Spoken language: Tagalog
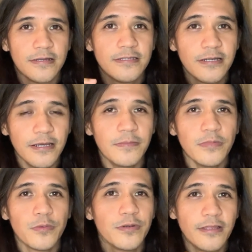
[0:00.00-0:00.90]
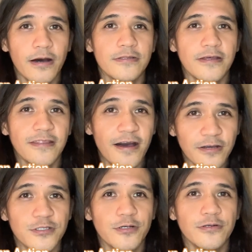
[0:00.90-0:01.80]
dream without an
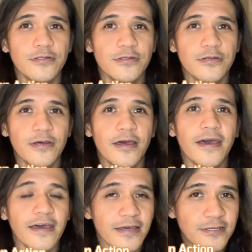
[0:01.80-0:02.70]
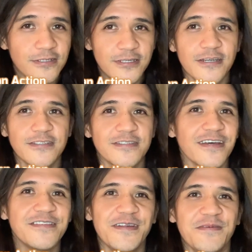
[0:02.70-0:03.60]
action is just a
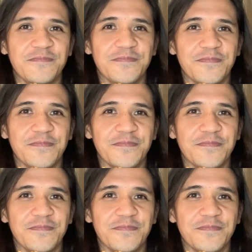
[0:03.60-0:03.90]
dream.